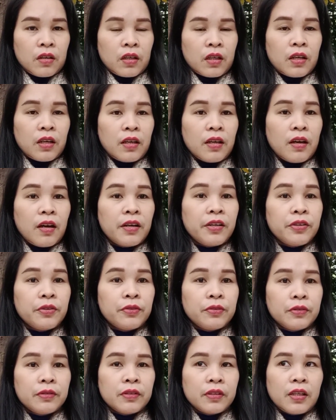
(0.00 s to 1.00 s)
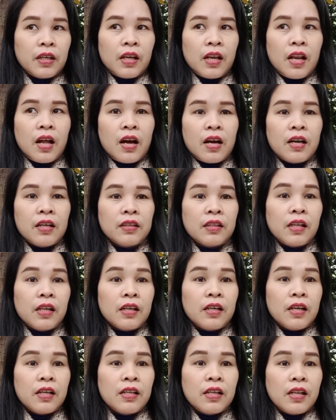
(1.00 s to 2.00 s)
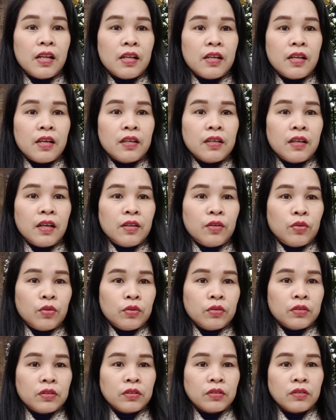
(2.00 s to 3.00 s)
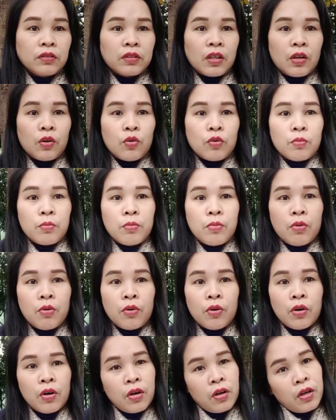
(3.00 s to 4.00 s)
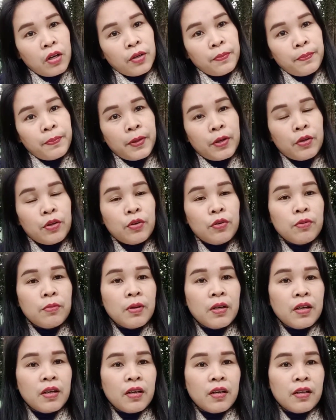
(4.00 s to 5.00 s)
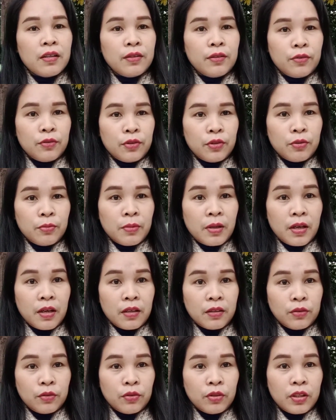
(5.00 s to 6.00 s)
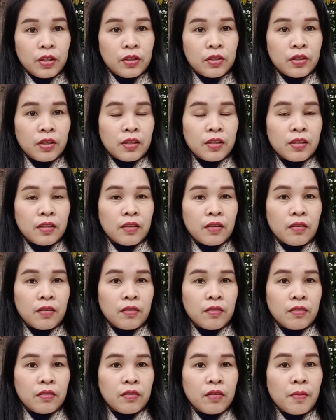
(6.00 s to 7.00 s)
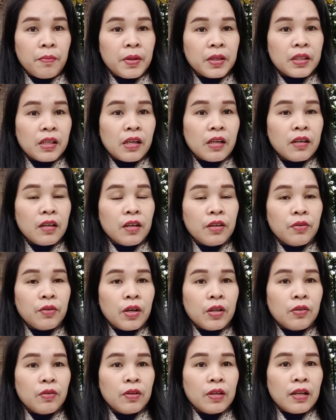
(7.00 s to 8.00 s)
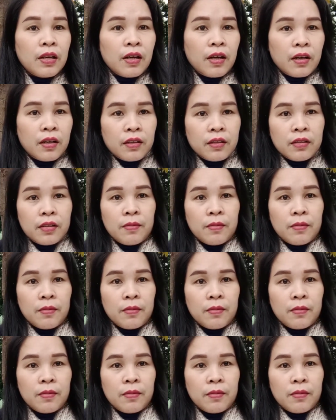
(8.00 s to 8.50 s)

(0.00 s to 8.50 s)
Kaya ayun, kailangan talaga nila ng ano, talukbong. Pero yung mga ano, yung mga Indonesian gamit talaga yung ano nila.